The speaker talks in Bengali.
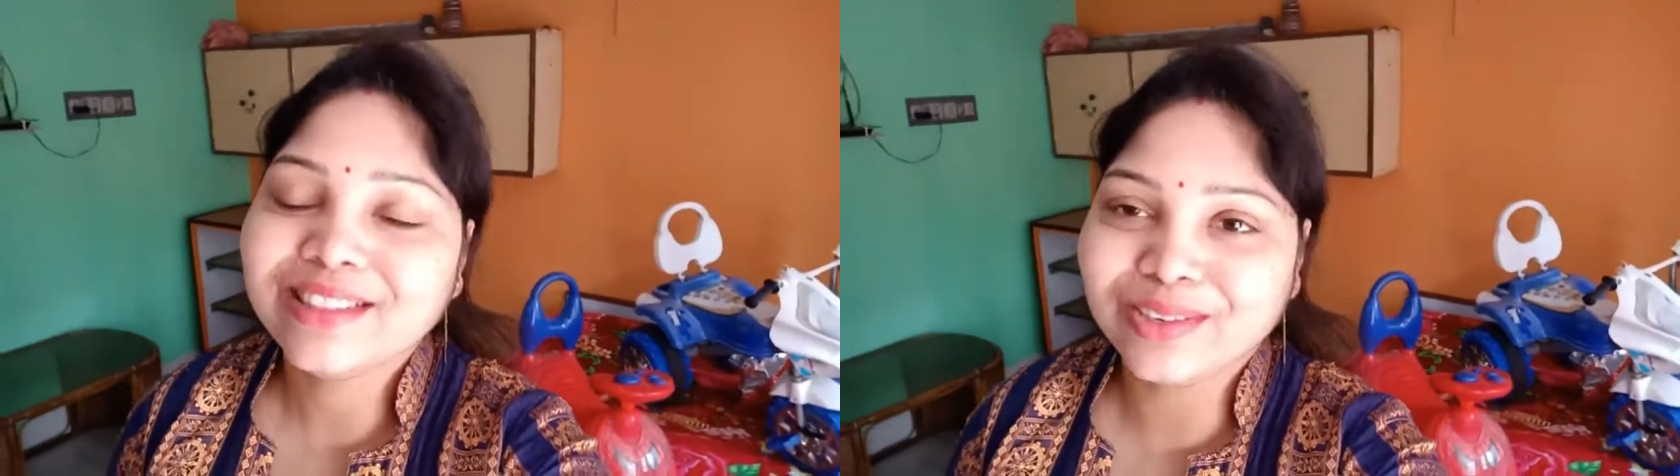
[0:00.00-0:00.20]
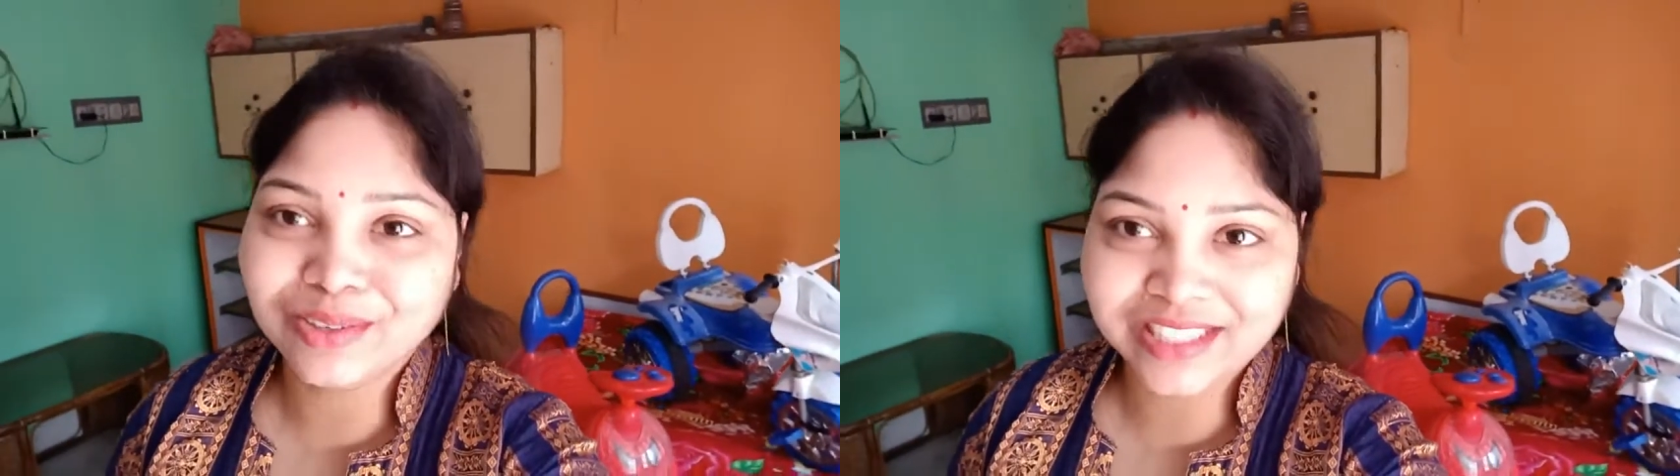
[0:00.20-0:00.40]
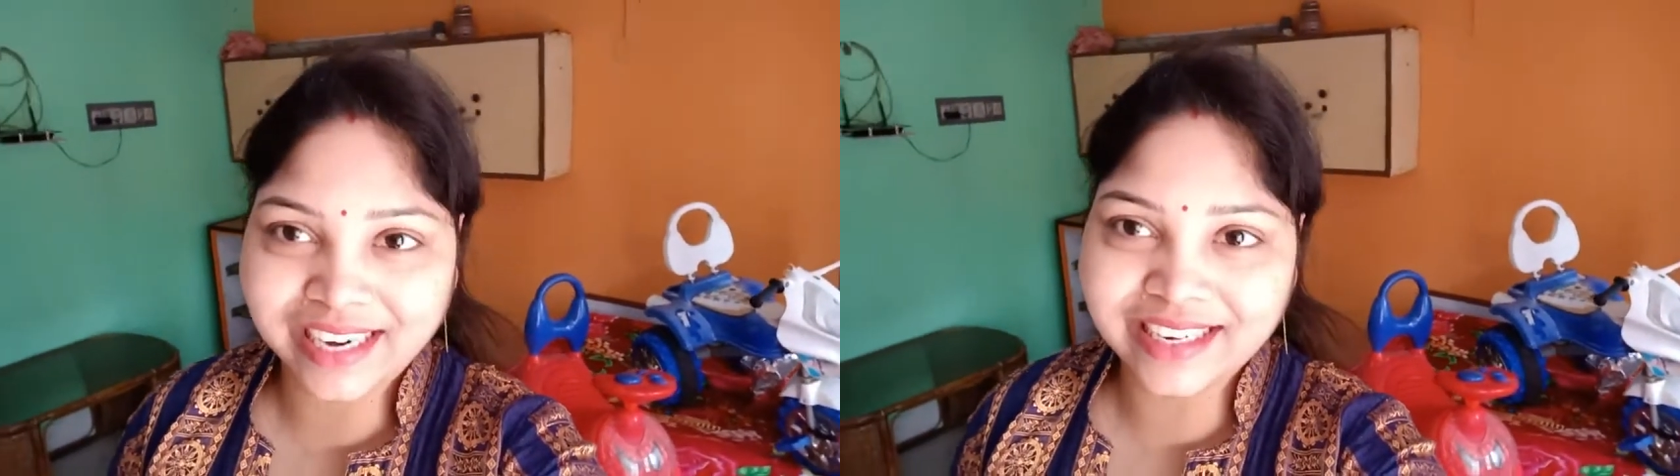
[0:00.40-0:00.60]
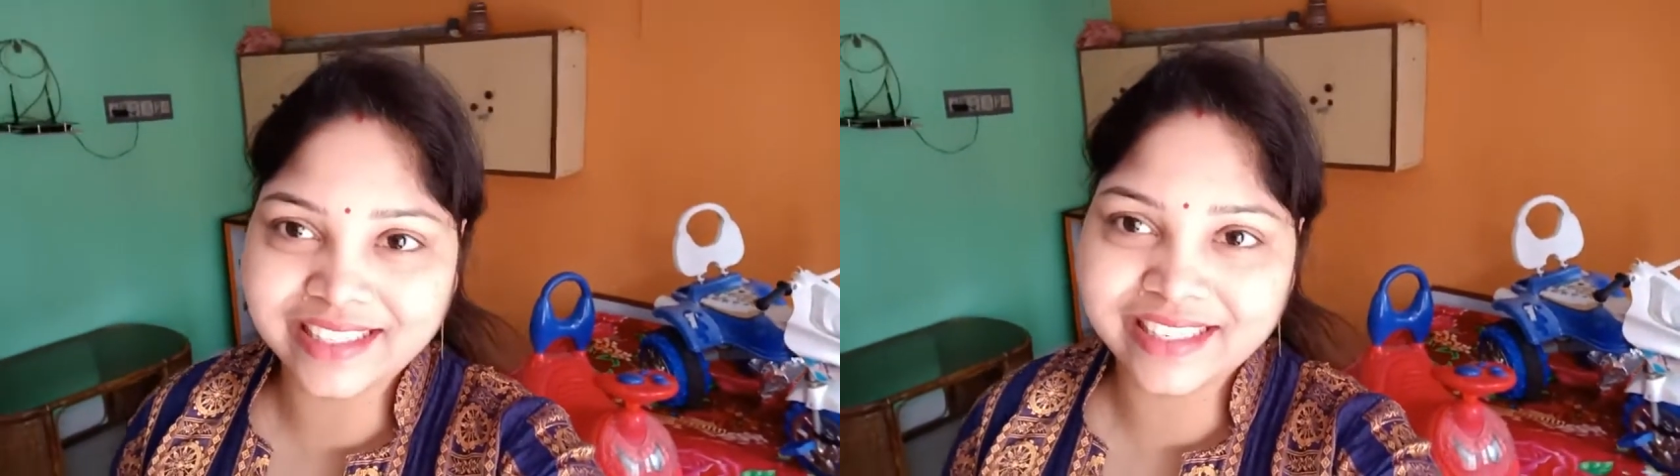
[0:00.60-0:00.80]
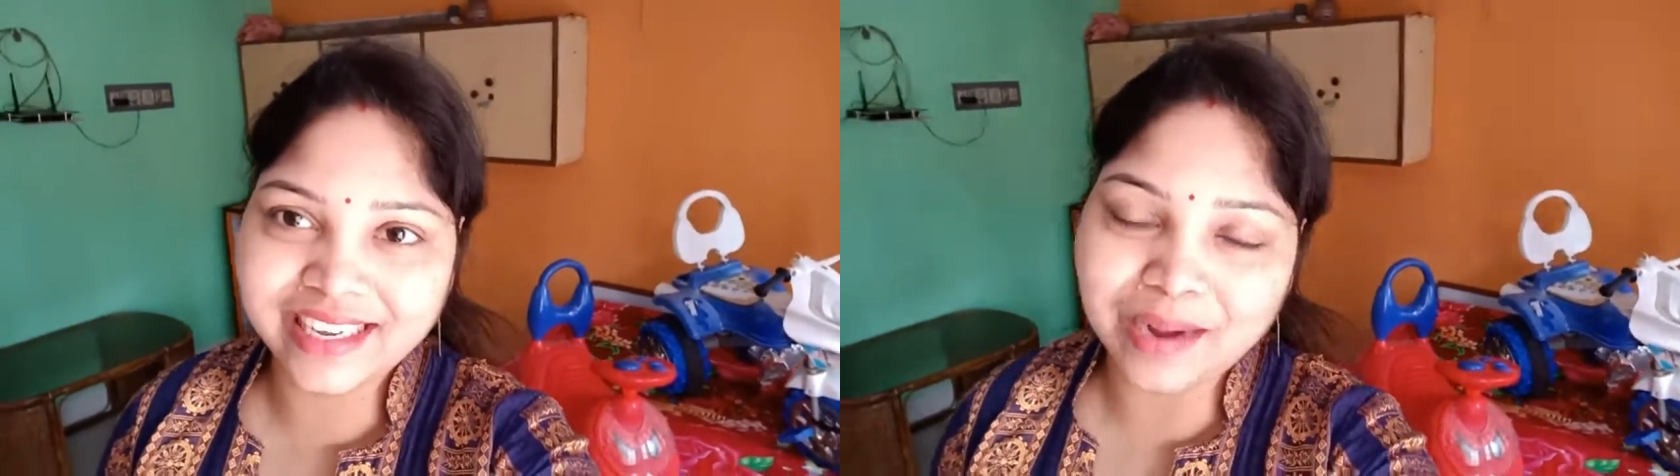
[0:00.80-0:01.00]
তো সেইটা
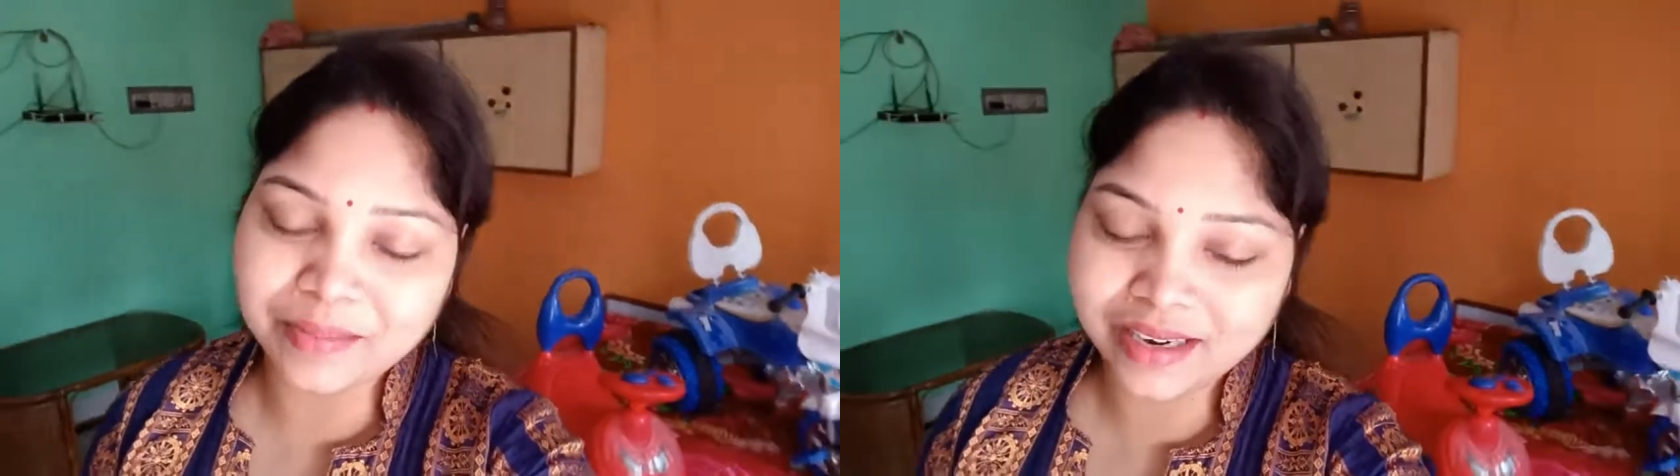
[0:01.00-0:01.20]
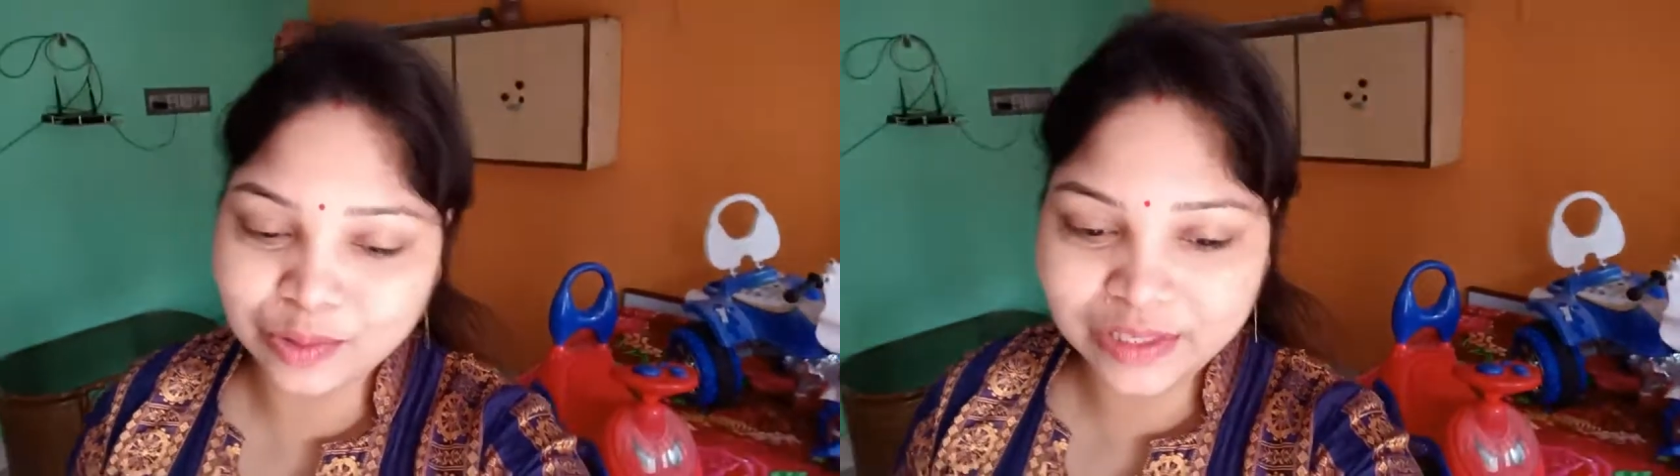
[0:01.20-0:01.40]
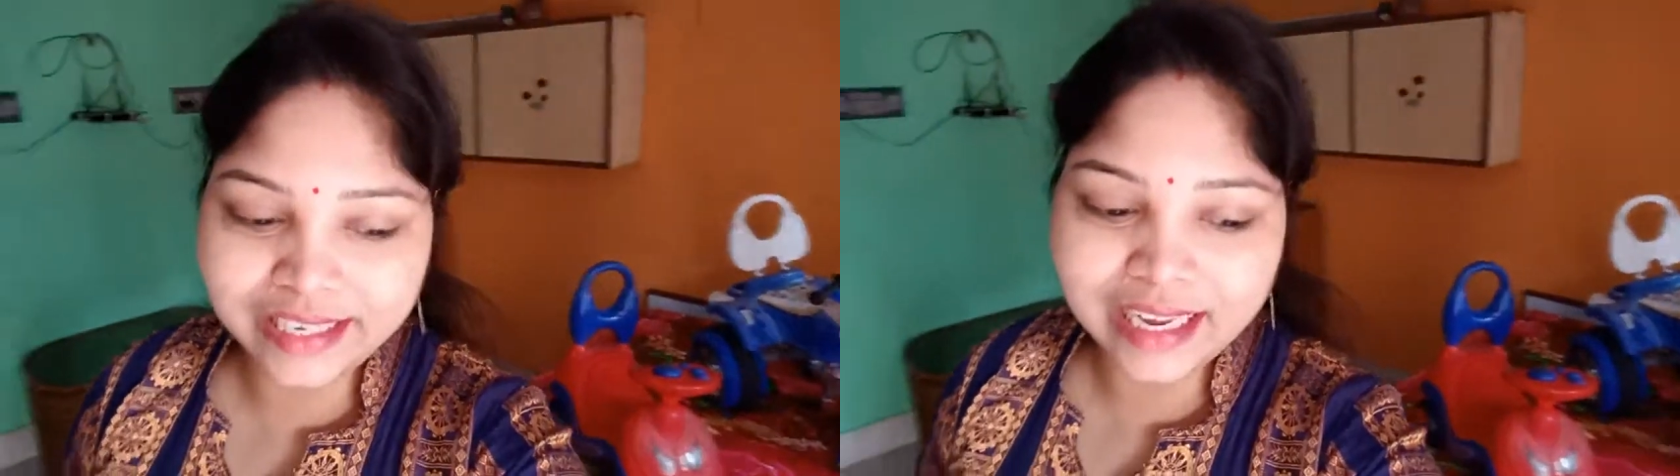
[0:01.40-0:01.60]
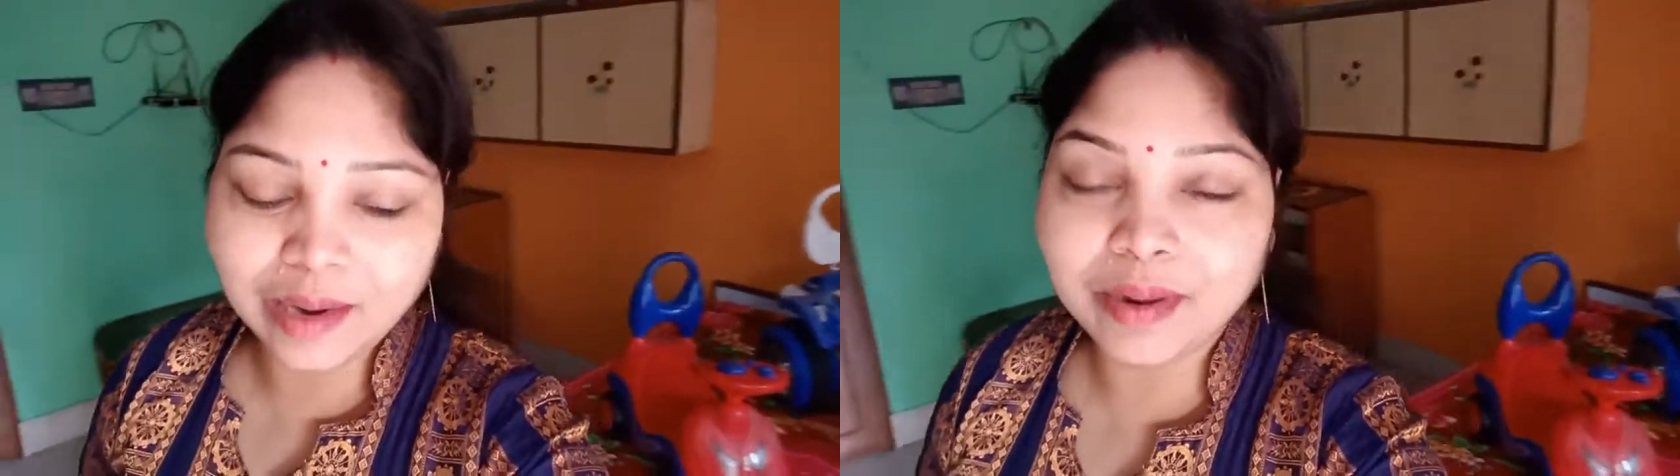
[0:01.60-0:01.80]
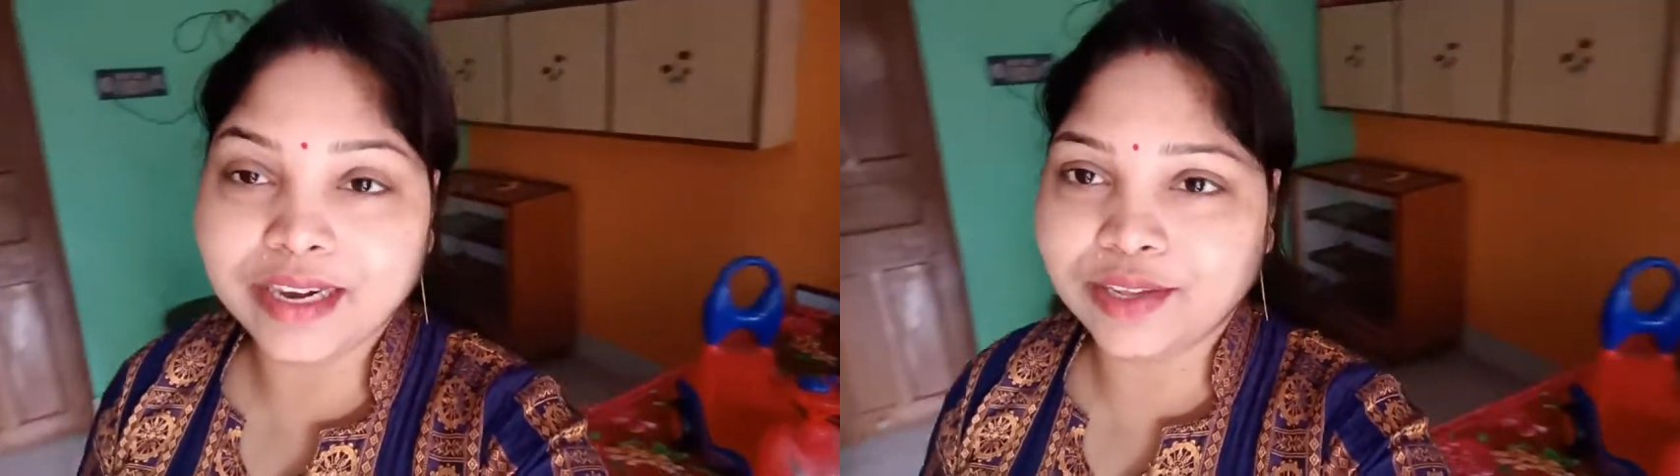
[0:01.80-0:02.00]
দিয়ে আমরা রুটি
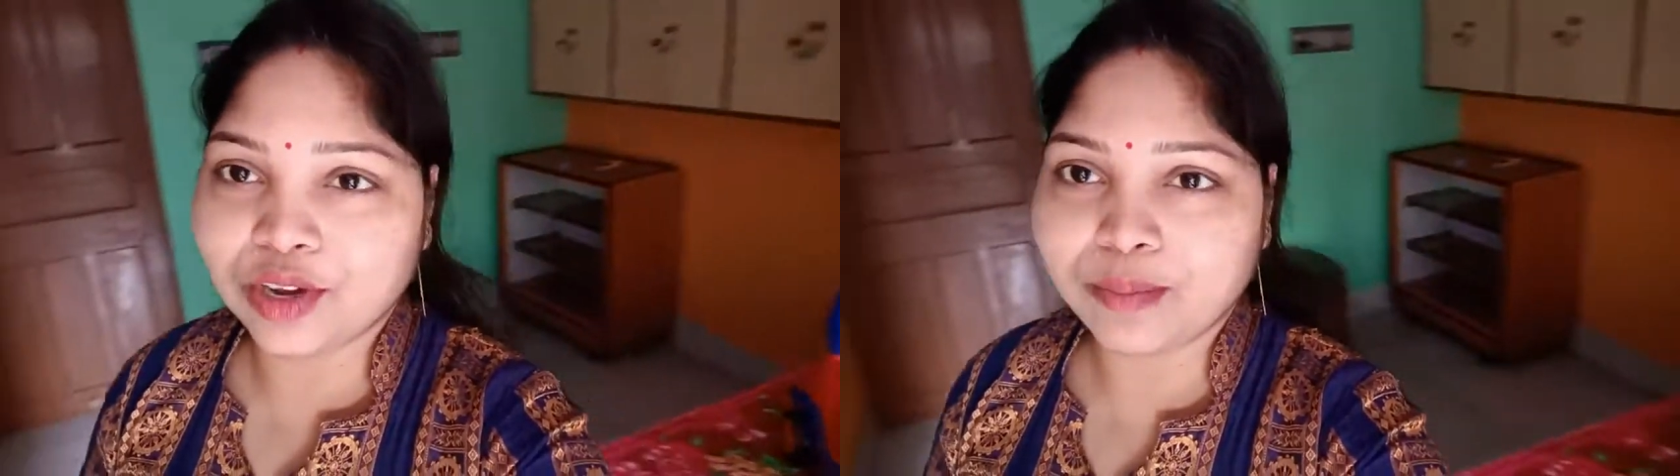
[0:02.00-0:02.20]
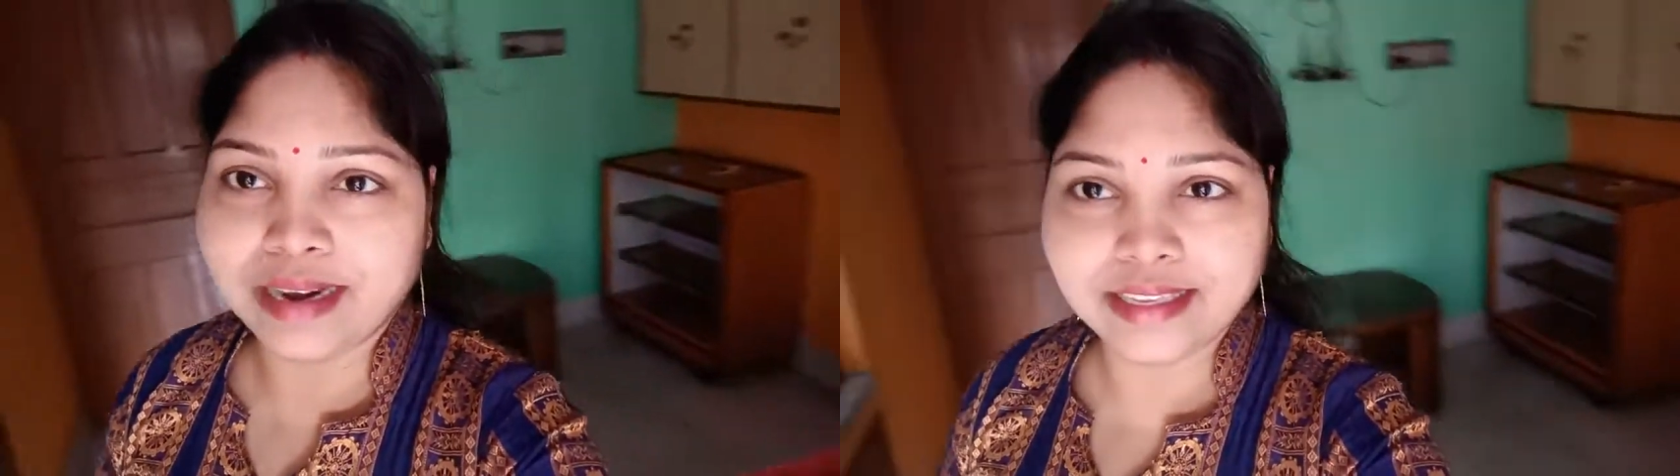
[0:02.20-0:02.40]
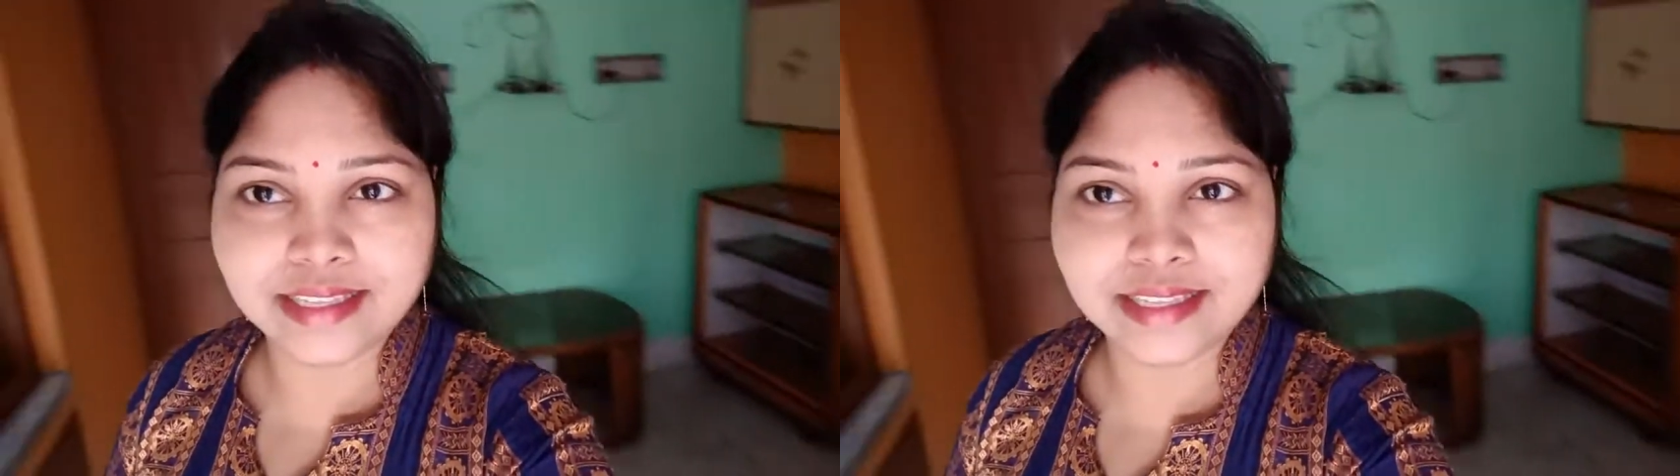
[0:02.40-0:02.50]
খেলাম আর ইয়োকে বানিয়ে